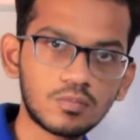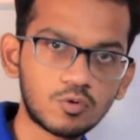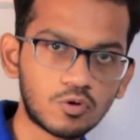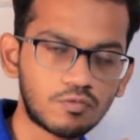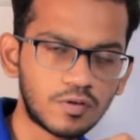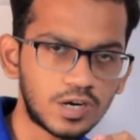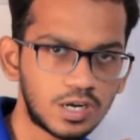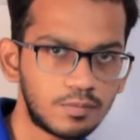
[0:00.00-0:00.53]
ஒரு
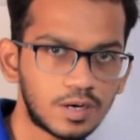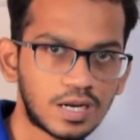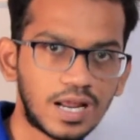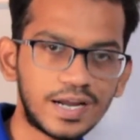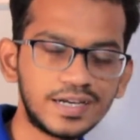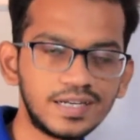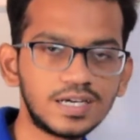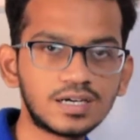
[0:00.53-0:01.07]
ஃபண்டமெண்டல்
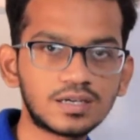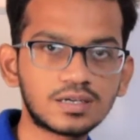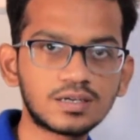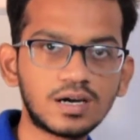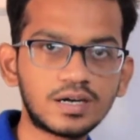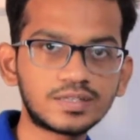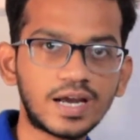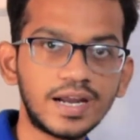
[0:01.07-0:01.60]
ஐடியா
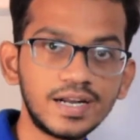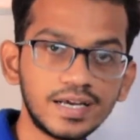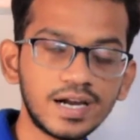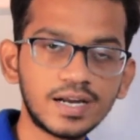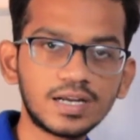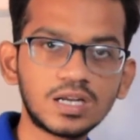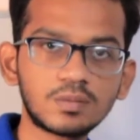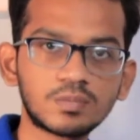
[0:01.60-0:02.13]
இருக்குது அந்த ஐடியா
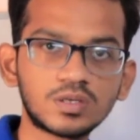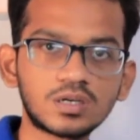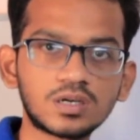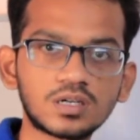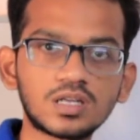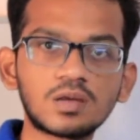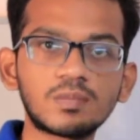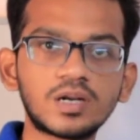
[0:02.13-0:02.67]
என்ன
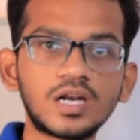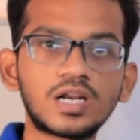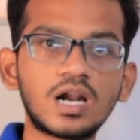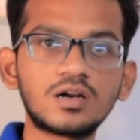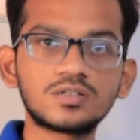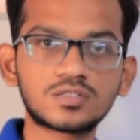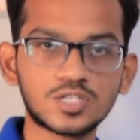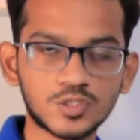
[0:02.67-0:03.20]
பண்ணுறது தான் நம்ம
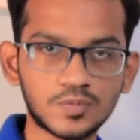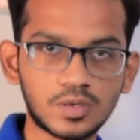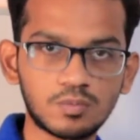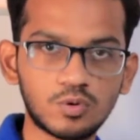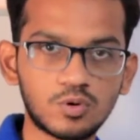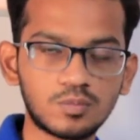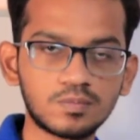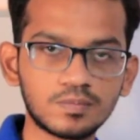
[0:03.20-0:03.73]
டீட்டெயில் டிஸ்கஸ் பண்ண
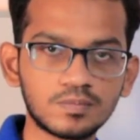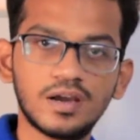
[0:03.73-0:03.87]
போகிறோம்